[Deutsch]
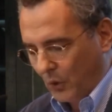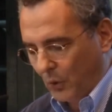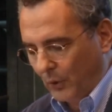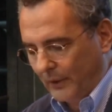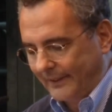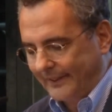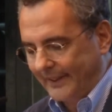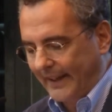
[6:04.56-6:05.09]

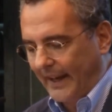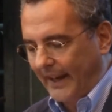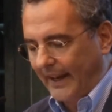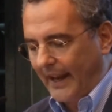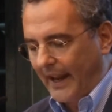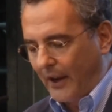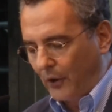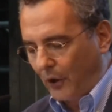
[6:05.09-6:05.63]
unsere
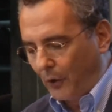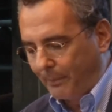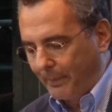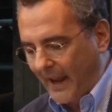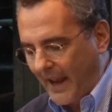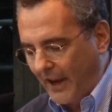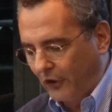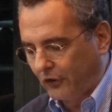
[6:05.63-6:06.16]

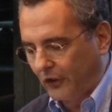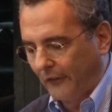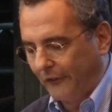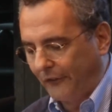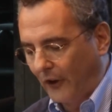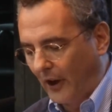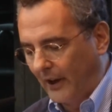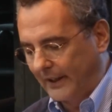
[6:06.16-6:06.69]
europäischen
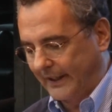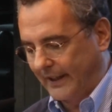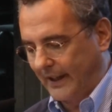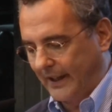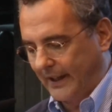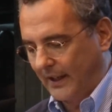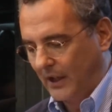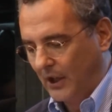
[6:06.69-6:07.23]

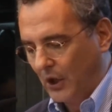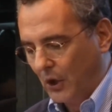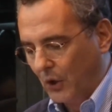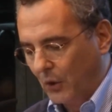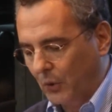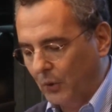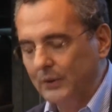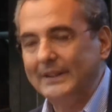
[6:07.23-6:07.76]
Völker
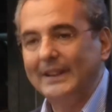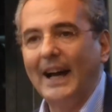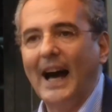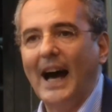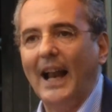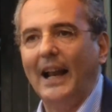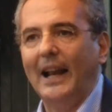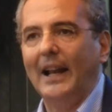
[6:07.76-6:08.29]
und
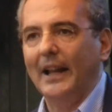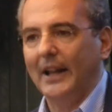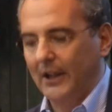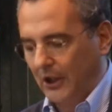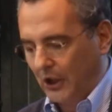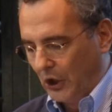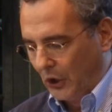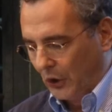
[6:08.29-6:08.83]
alle
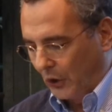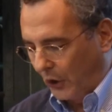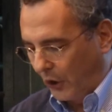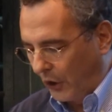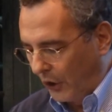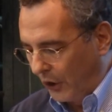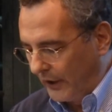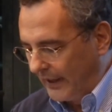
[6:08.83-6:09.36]

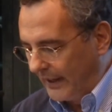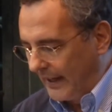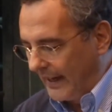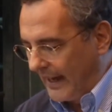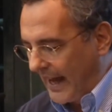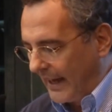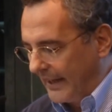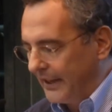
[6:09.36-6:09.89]
können
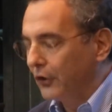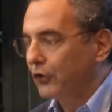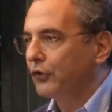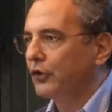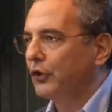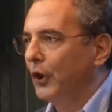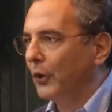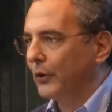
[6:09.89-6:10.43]
einen
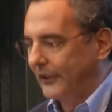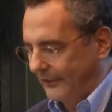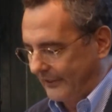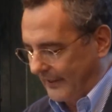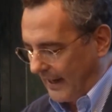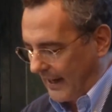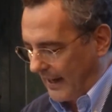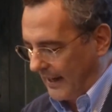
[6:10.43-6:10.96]

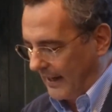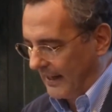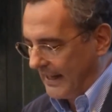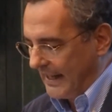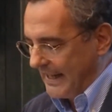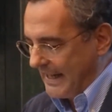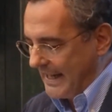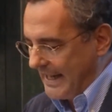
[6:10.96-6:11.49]
Schlüssel
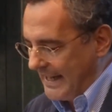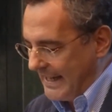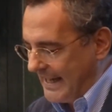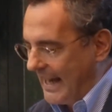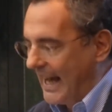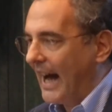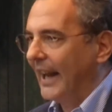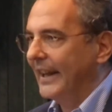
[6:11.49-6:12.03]
in
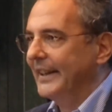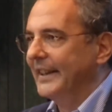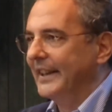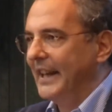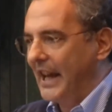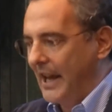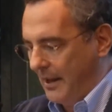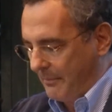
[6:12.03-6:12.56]
die Hand
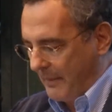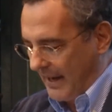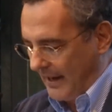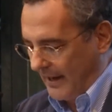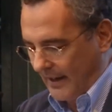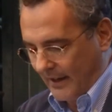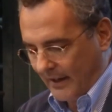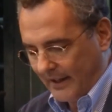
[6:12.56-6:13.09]

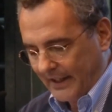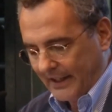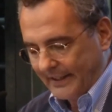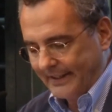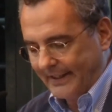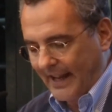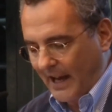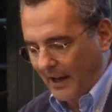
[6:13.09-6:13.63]
nehmen,
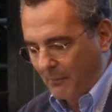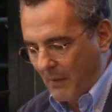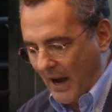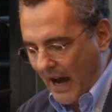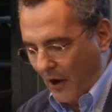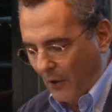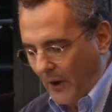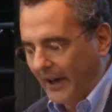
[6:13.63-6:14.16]
der
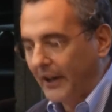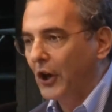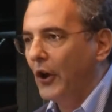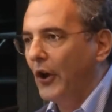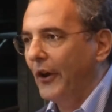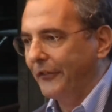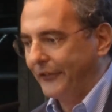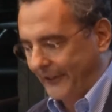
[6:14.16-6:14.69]
Mauern
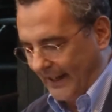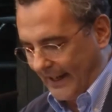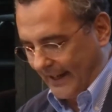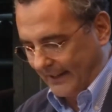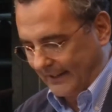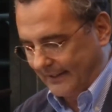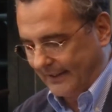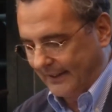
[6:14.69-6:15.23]

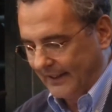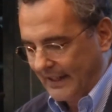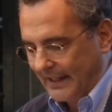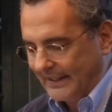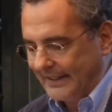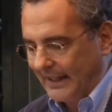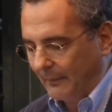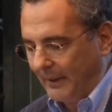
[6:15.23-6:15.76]
öffnet,
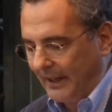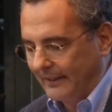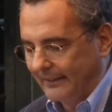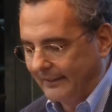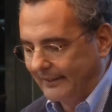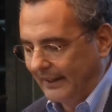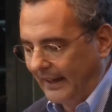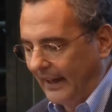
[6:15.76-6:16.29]
damit
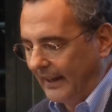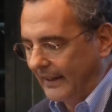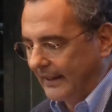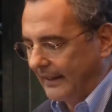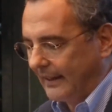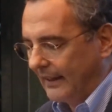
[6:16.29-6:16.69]
sie